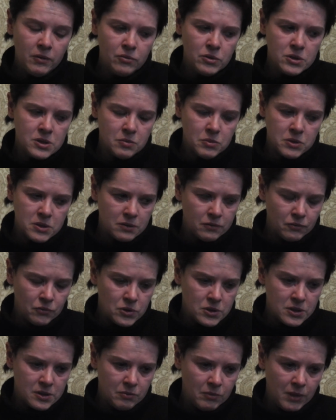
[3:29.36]

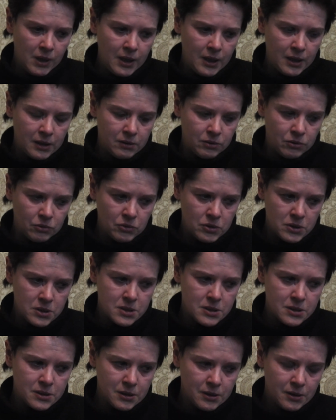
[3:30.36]
88 лет, то
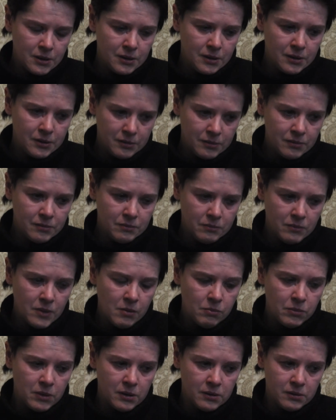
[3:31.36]
есть
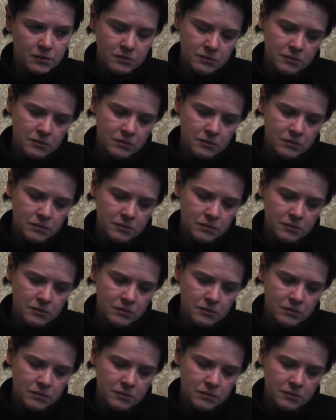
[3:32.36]
мама...